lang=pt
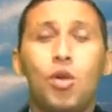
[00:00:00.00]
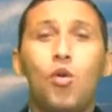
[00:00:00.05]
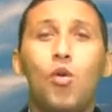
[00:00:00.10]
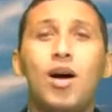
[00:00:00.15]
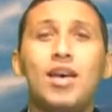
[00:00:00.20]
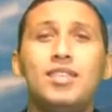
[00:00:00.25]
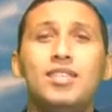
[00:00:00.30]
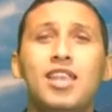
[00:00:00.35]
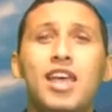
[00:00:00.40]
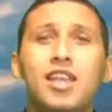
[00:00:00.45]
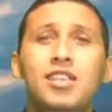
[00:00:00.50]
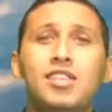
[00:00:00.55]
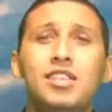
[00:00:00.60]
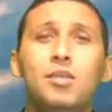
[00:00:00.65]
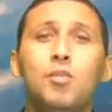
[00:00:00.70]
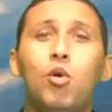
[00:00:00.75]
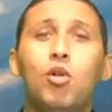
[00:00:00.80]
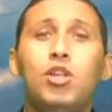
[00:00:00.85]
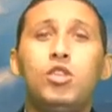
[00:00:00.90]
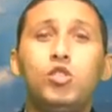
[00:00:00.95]
O azeite
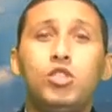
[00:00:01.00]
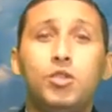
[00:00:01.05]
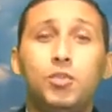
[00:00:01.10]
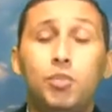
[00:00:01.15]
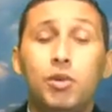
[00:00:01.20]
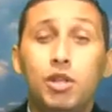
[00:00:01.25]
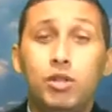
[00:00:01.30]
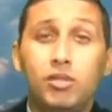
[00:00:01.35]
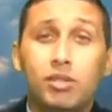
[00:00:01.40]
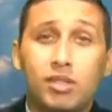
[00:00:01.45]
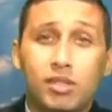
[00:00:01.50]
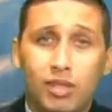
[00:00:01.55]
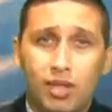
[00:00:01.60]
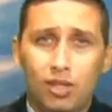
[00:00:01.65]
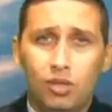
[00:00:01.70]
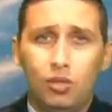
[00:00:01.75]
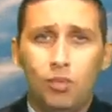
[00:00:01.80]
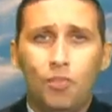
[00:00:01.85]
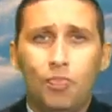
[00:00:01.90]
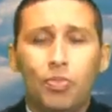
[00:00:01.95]
simboliza o Espírito
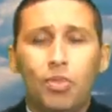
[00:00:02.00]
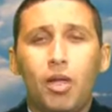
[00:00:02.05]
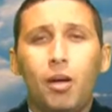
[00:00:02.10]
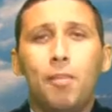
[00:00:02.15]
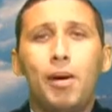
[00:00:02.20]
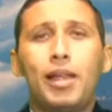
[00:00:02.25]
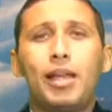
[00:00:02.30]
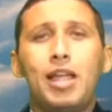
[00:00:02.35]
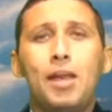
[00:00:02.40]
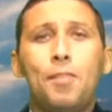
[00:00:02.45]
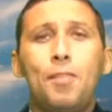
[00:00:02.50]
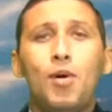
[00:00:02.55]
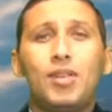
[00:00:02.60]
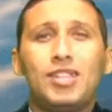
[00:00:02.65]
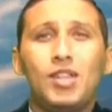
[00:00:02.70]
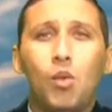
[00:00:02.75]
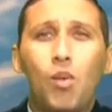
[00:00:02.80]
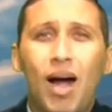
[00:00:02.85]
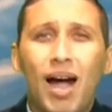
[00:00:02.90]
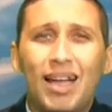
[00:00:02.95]
Santo, para que ele
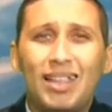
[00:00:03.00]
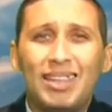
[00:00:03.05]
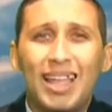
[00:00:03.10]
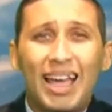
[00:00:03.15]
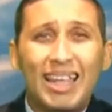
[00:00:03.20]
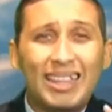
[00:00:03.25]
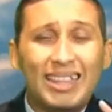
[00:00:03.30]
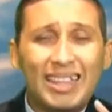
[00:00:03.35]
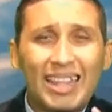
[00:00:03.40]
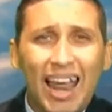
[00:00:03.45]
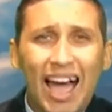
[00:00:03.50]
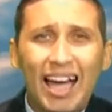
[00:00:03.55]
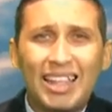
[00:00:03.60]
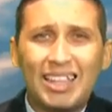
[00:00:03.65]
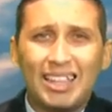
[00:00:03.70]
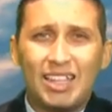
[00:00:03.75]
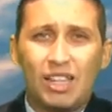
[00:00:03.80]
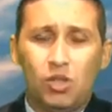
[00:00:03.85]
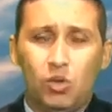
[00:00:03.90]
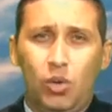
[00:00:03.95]
possa guardar a
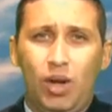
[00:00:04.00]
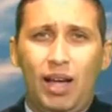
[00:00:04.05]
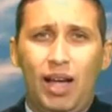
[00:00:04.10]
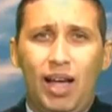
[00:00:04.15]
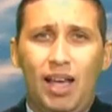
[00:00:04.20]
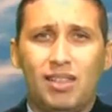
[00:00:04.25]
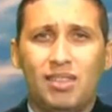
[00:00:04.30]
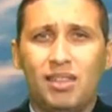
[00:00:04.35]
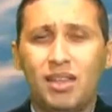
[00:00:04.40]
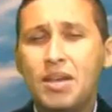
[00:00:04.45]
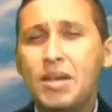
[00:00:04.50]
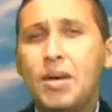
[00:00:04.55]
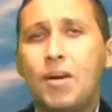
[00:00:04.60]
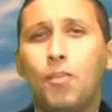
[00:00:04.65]
entrada da tua casa.